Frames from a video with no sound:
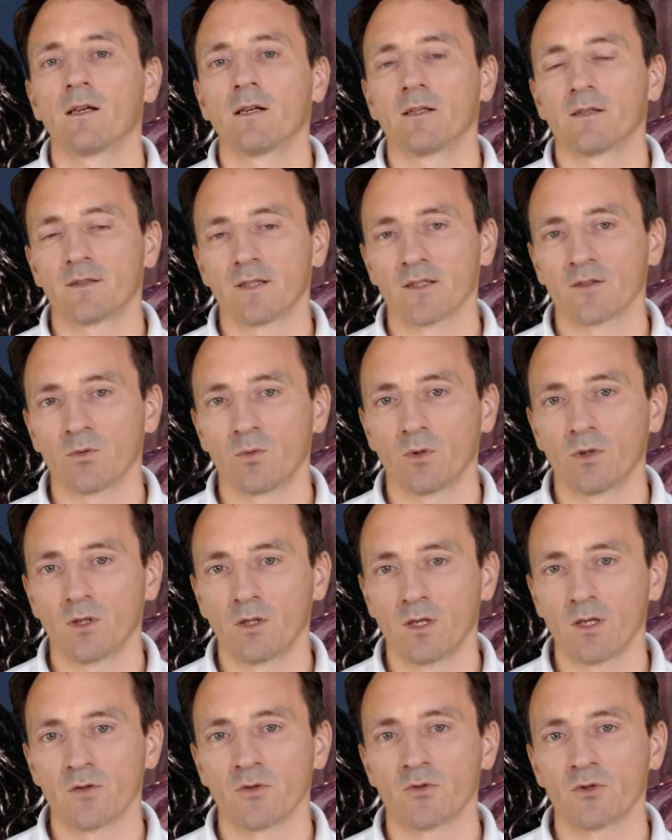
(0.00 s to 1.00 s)
Zasługi
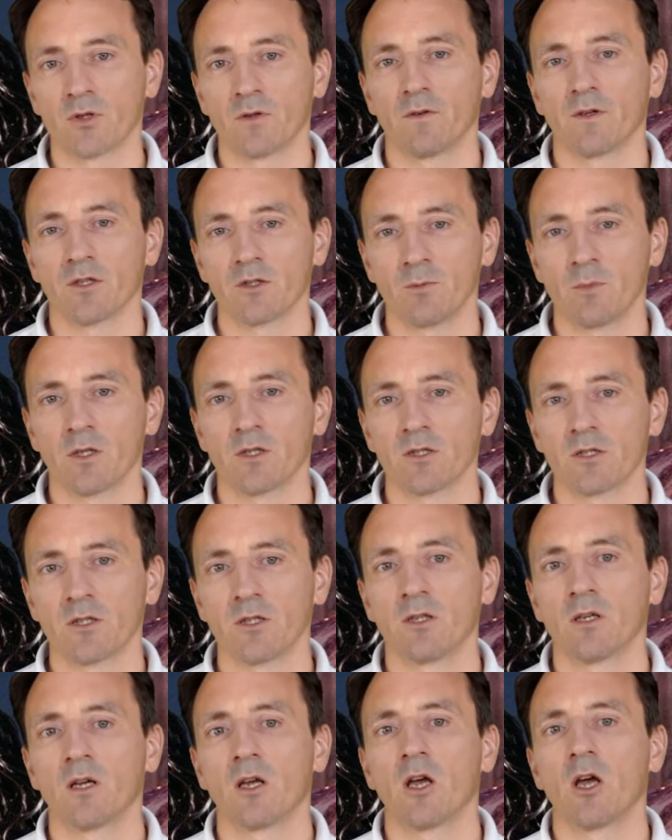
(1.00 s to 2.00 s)
Jezusowej
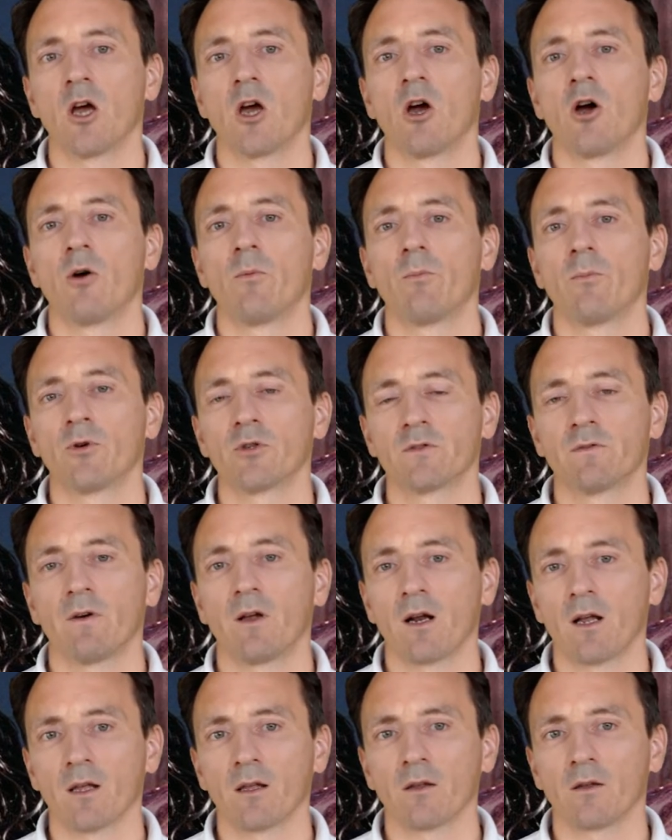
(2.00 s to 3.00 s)
śmierci
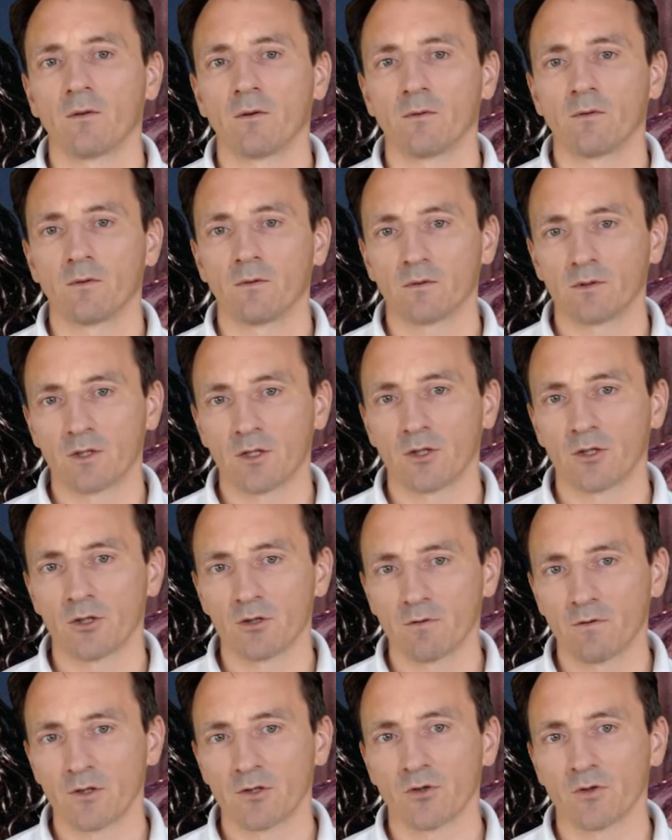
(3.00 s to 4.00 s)
pozwalają
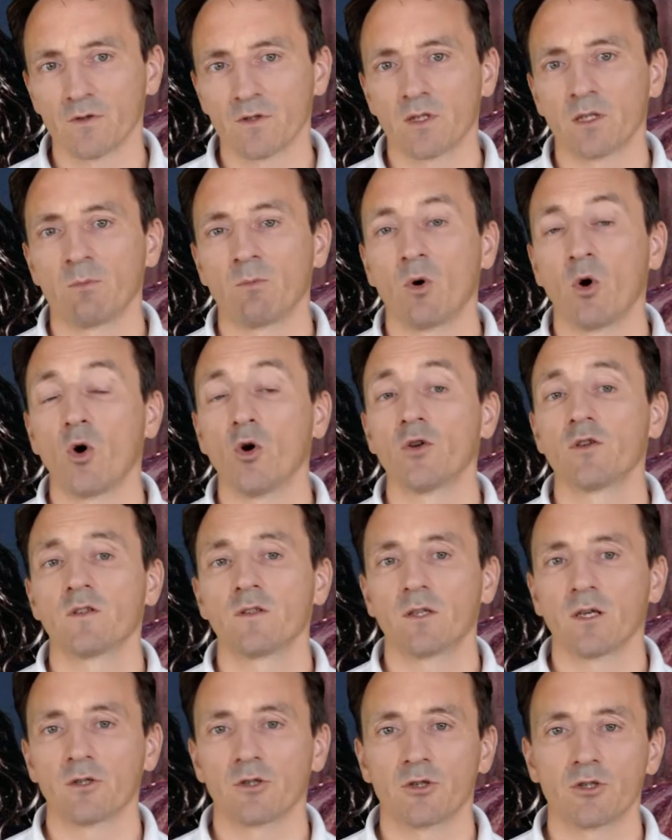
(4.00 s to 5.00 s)
też wierzącym
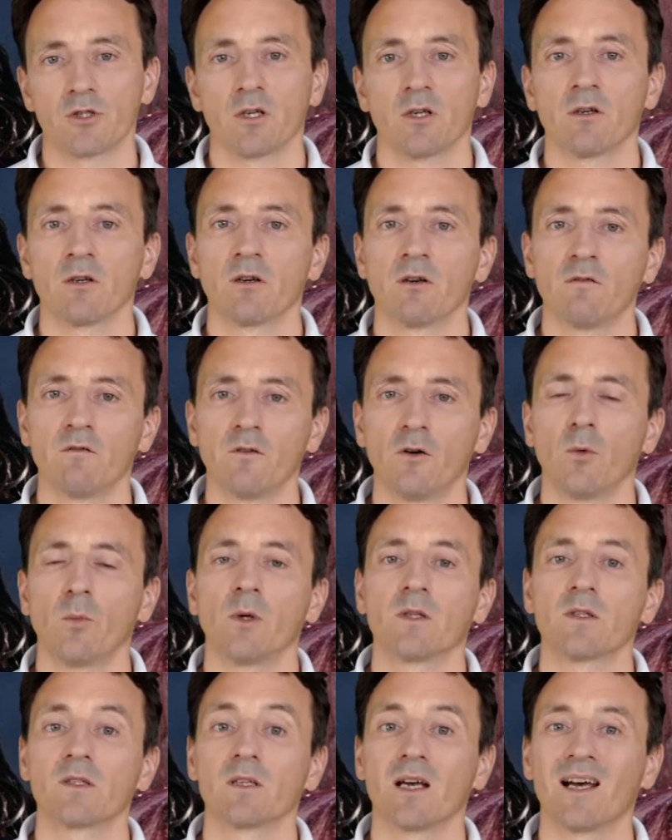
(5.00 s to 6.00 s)
ostać się
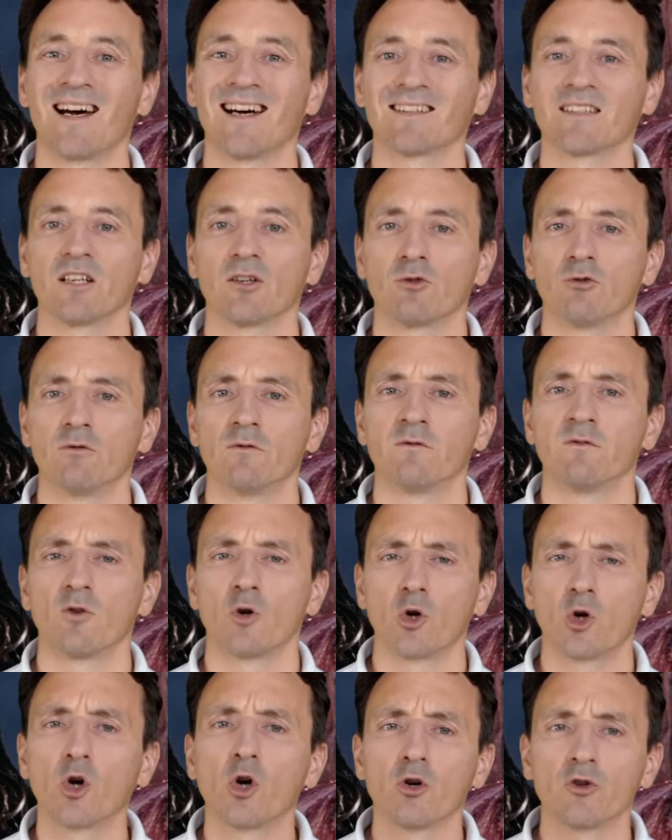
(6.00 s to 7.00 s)
wobec ataków
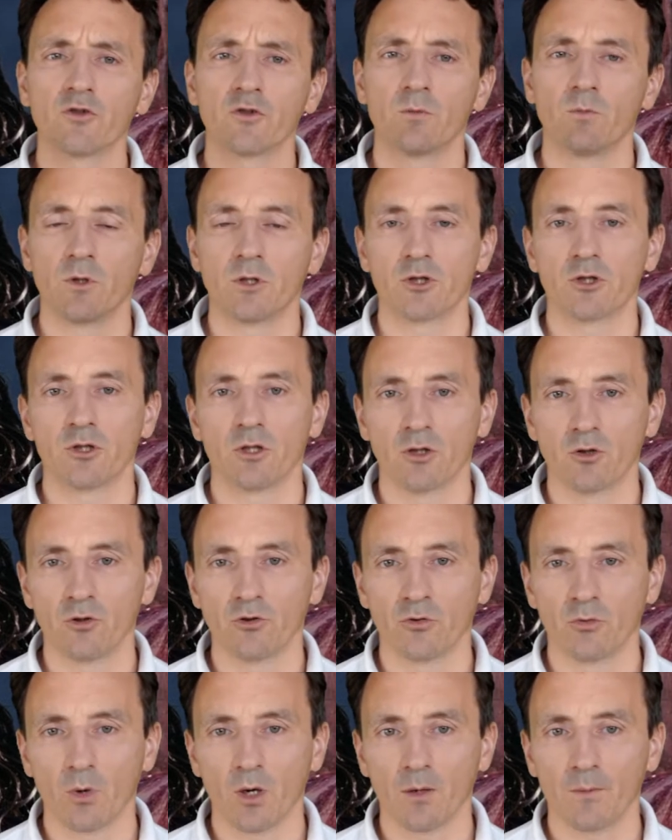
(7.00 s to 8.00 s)
kosmicznego
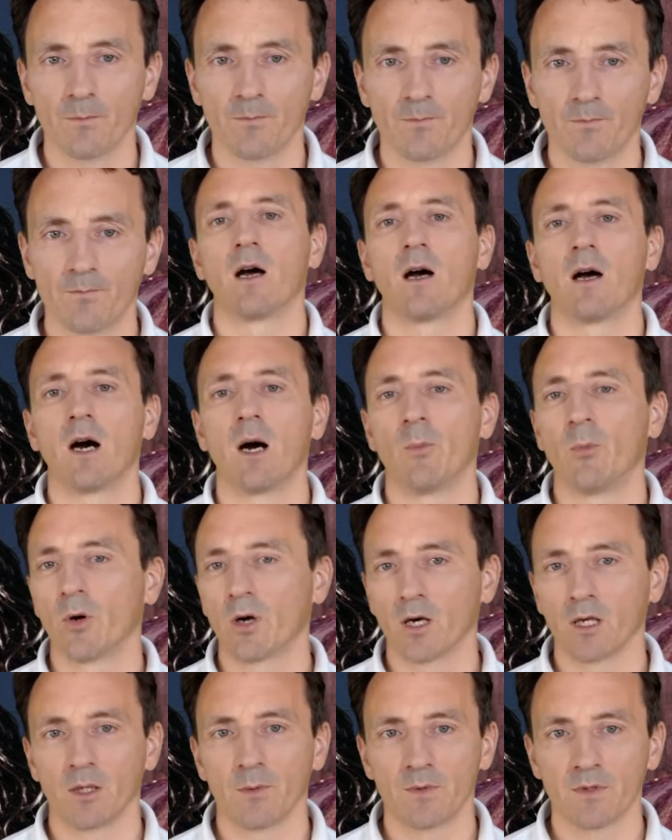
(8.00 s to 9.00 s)
zła.
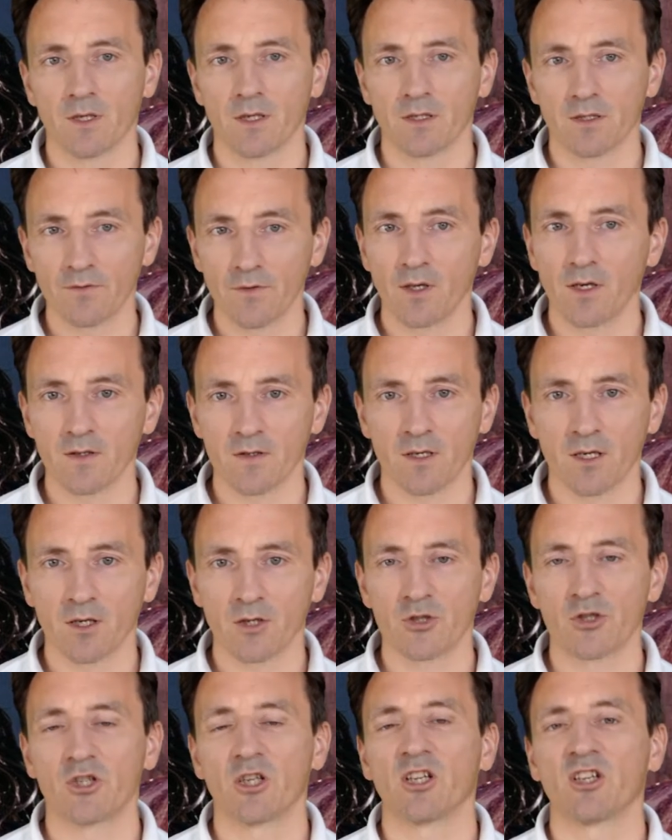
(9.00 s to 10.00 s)
Apokalipsa stwierdza,
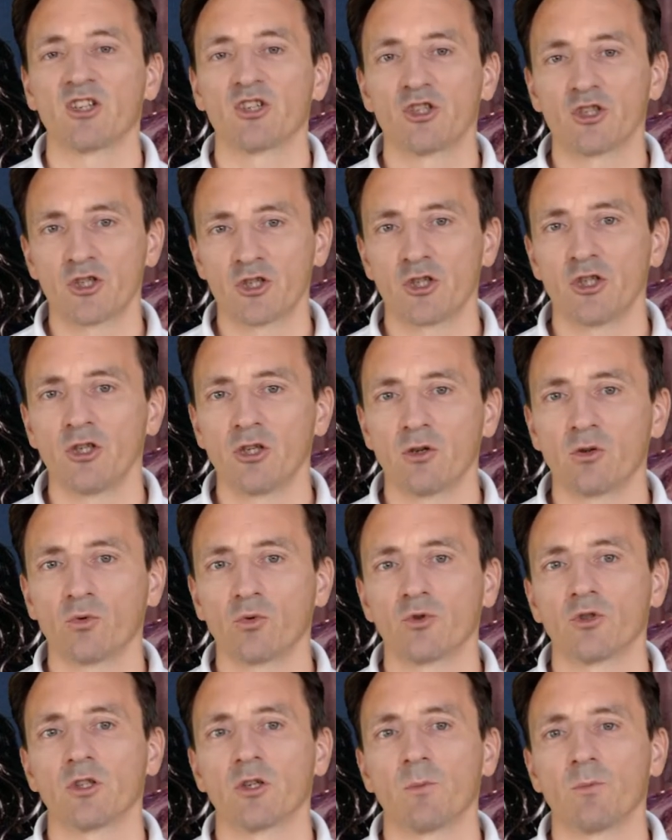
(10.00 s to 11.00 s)
że ci,
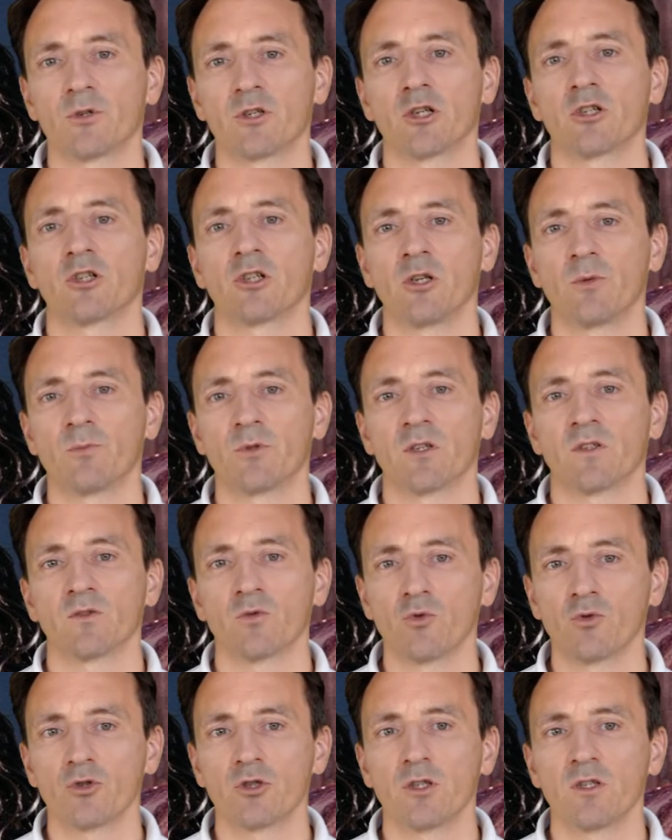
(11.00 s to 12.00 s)
którzy przeszli przez
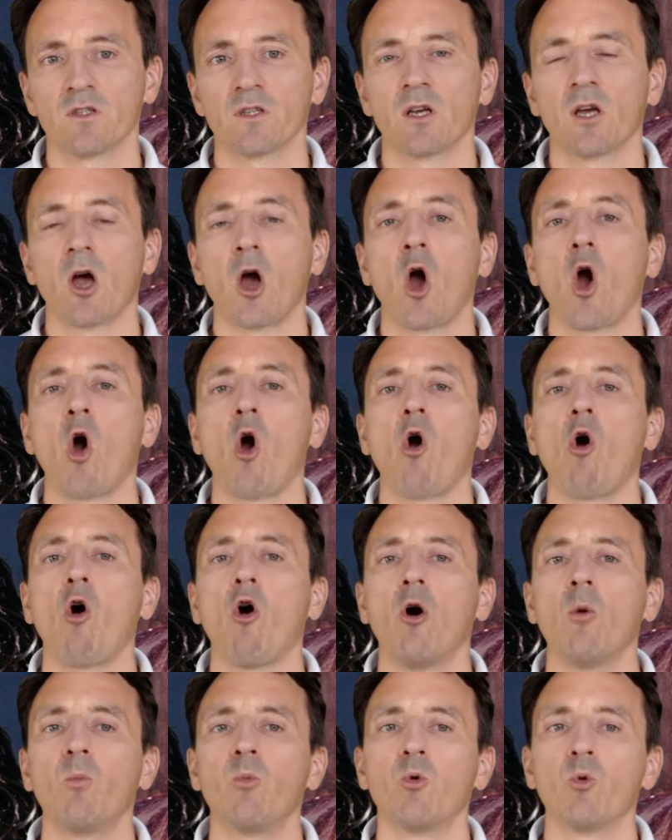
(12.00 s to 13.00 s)
ucisk,
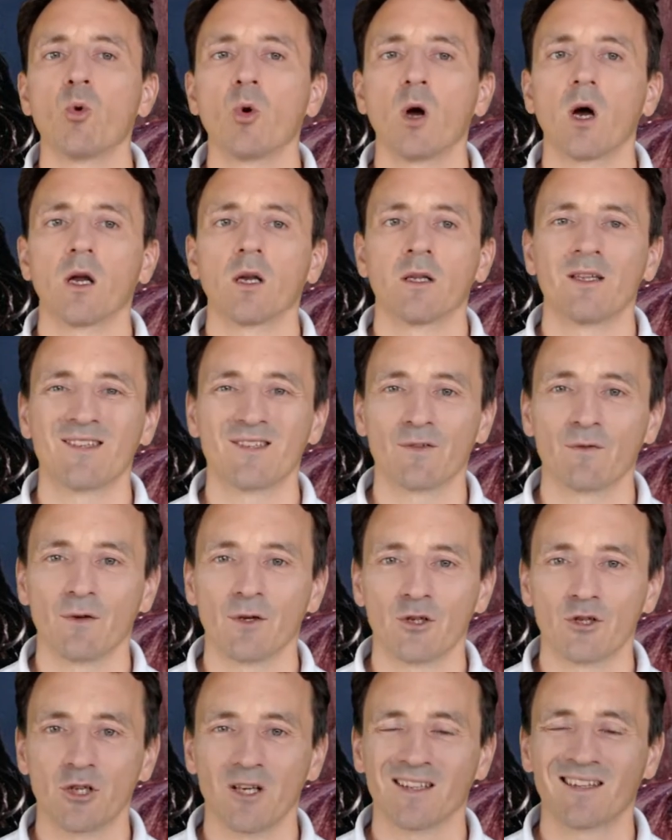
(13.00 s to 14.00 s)
opłukali
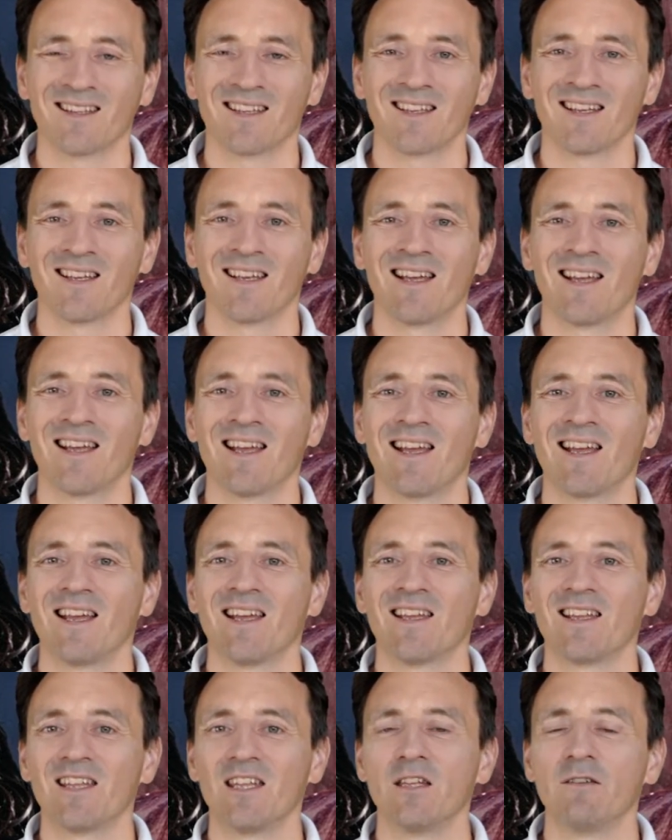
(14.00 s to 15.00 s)
swe szaty
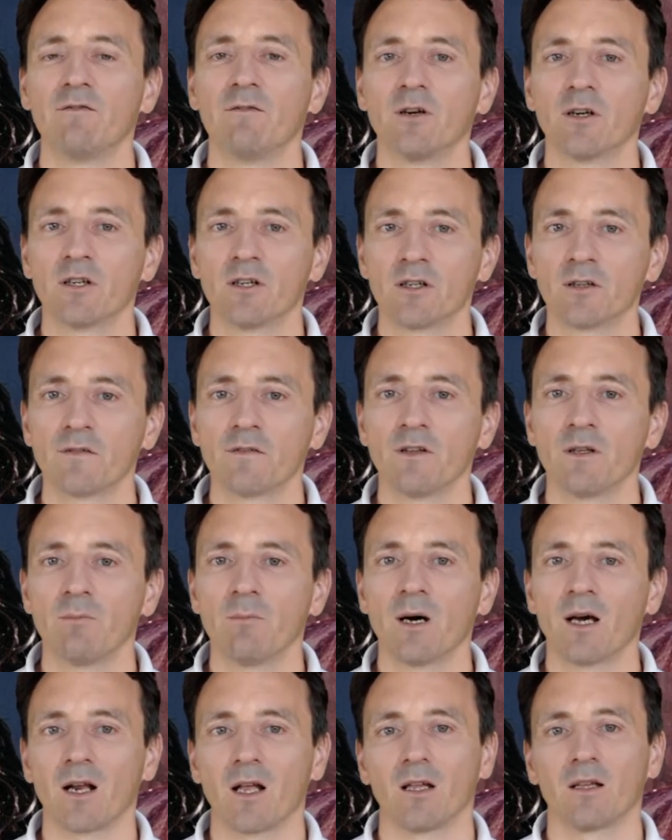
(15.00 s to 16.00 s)
i we krwi
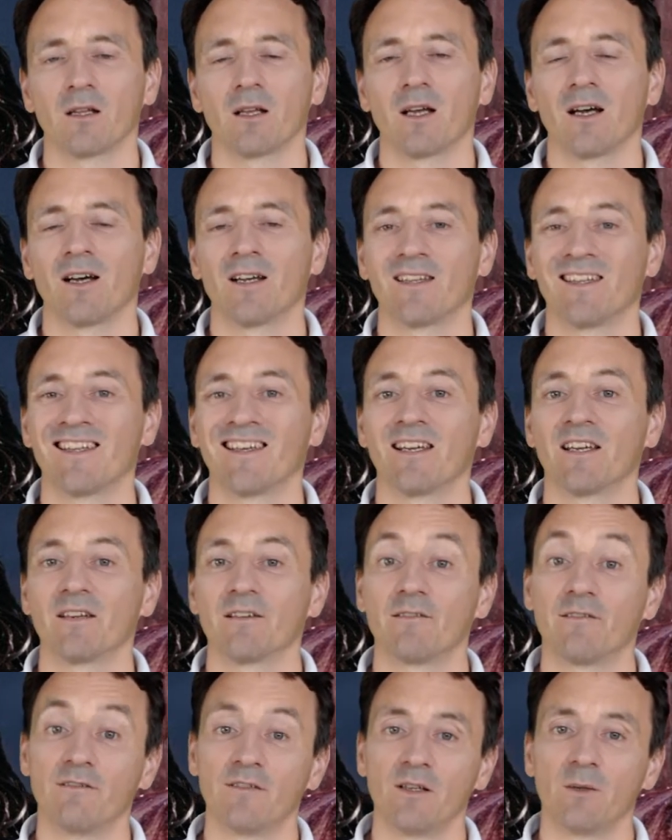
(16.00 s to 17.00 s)
baranka je
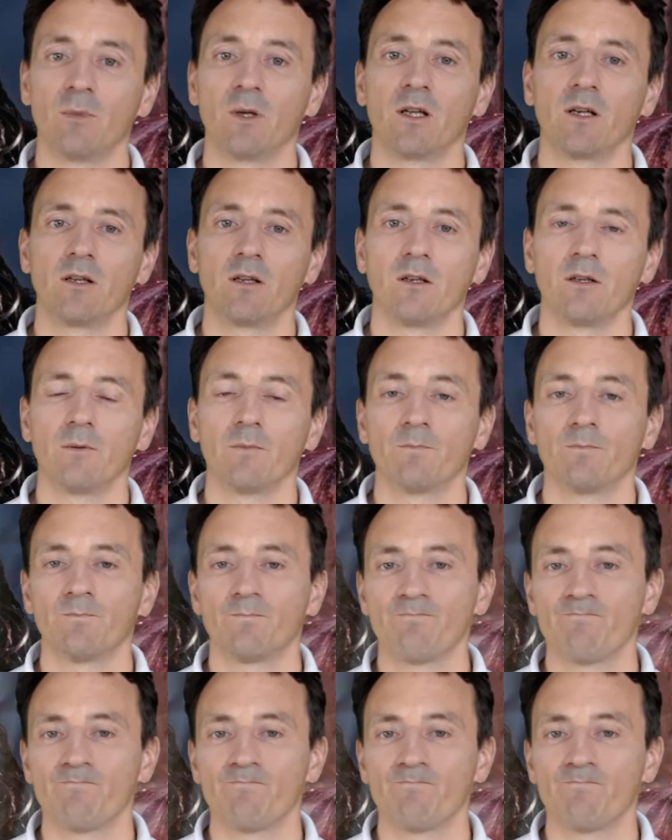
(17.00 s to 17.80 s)
wybielili.